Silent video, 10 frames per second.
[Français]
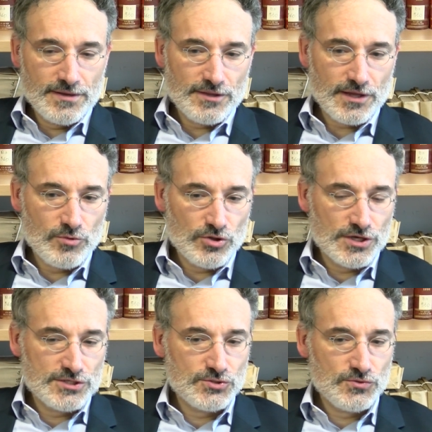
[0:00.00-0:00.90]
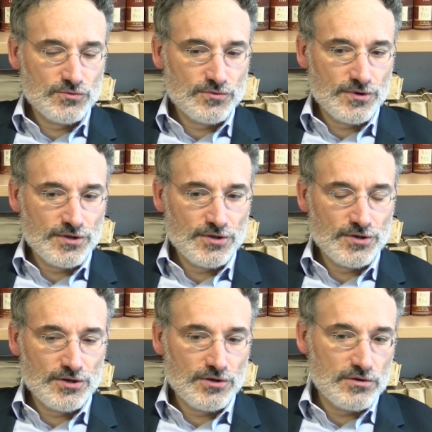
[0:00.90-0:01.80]
très bonne question,
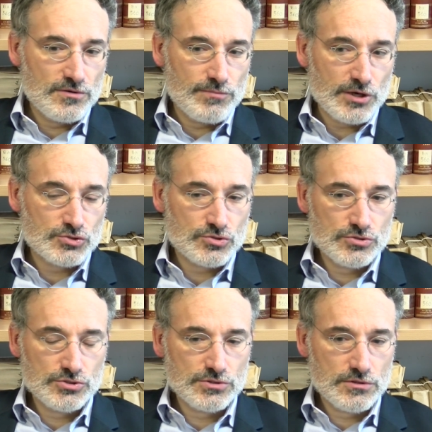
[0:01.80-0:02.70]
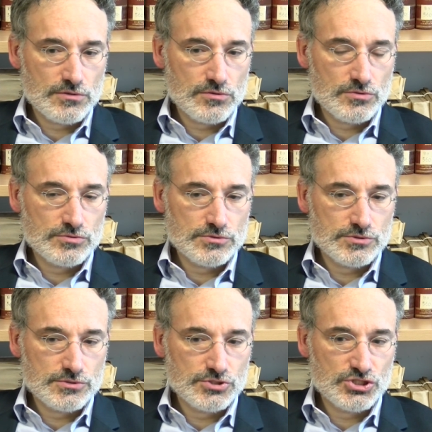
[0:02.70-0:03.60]
euh, parce que
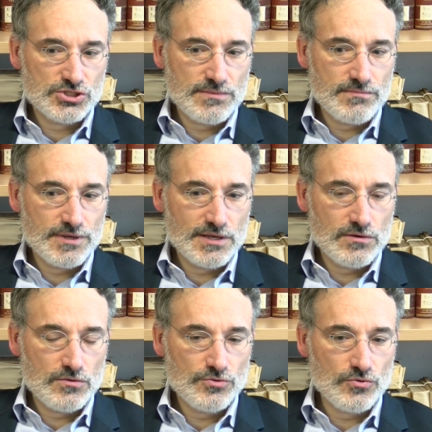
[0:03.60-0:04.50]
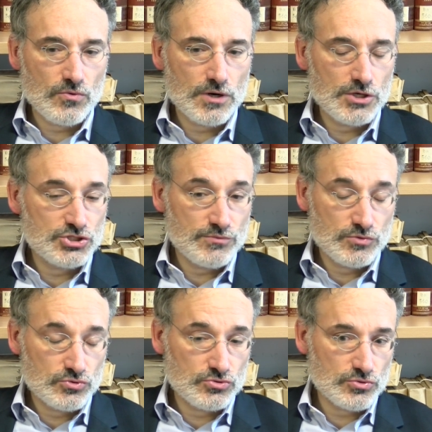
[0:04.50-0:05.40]
j'aimais le droit, j'aime
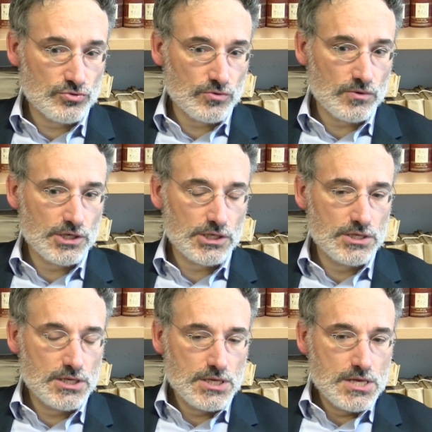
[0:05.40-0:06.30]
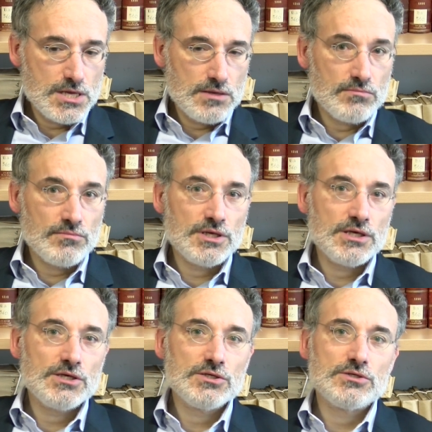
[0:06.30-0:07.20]
toujours le droit,
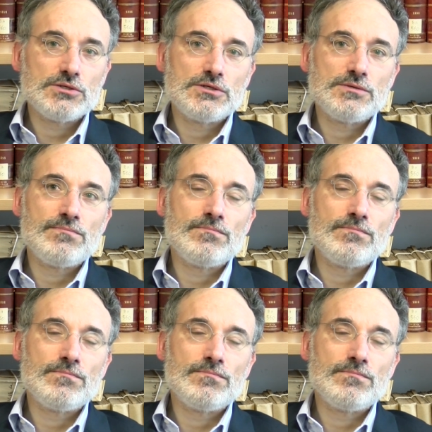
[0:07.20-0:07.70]
mais euh,